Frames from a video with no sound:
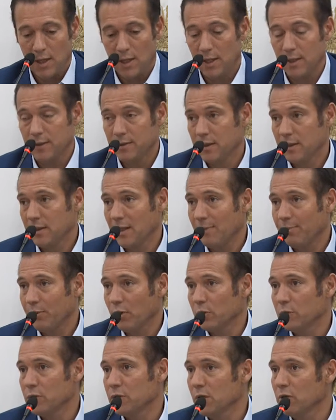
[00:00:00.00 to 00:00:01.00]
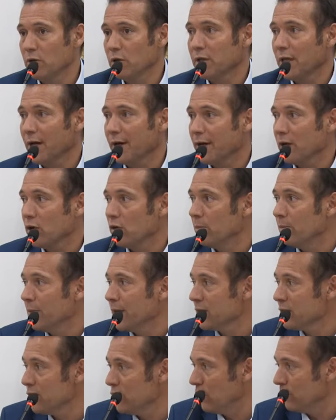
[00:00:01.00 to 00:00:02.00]
Y se está produciendo esta
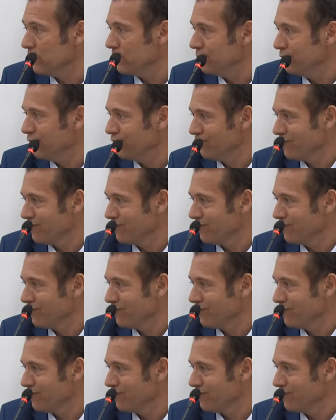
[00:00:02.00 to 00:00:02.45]
reconversión